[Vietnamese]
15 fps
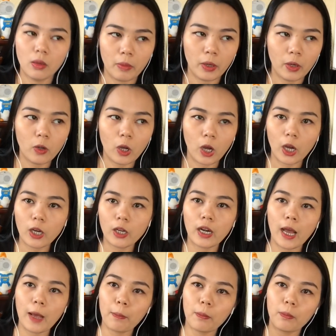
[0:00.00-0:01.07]
Mẹ nói hả,
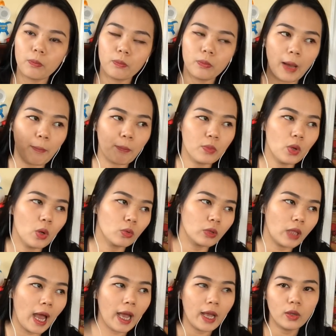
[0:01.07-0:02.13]
đập đập vô
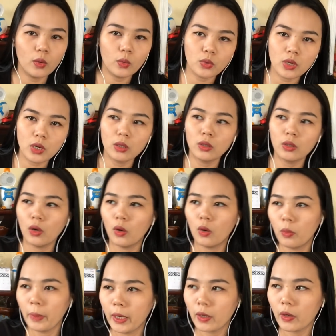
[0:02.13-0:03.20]
tay vô chân
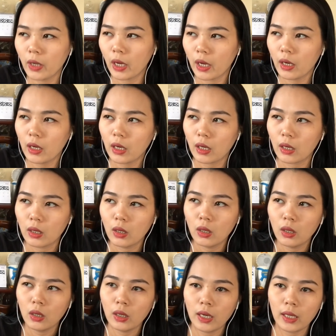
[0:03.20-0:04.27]
đồ. Mẹ nói hả là
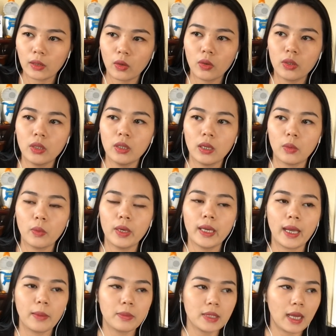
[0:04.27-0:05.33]
là coi như là nguyên
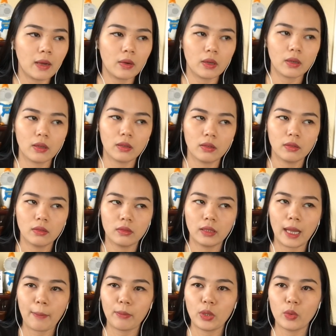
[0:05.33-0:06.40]
ngày hôm sau là
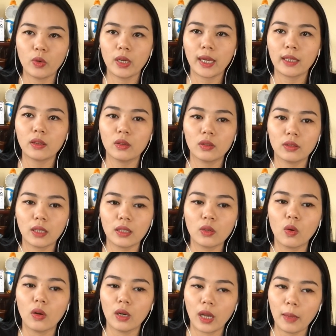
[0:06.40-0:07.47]
nằm nhiều khi cả cả
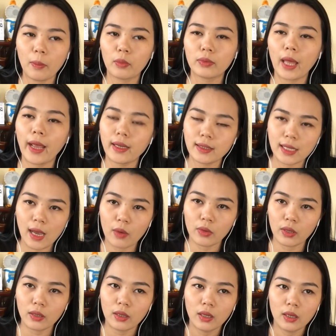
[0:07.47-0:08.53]
tuần lễ một tháng sau
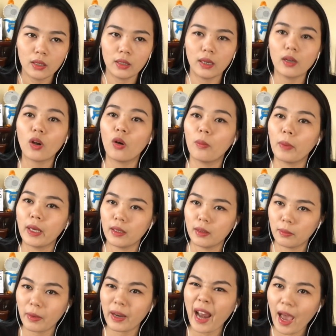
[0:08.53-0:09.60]
vẫn vẫn còn
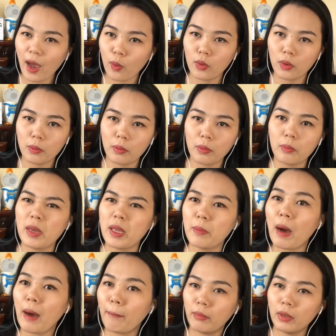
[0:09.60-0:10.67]
bị đau, bị
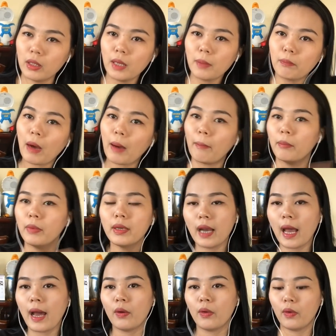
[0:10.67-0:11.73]
bầm, vết bầm vết
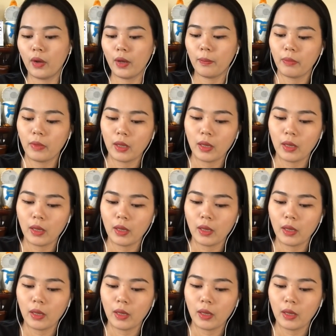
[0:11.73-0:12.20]
đau nữa.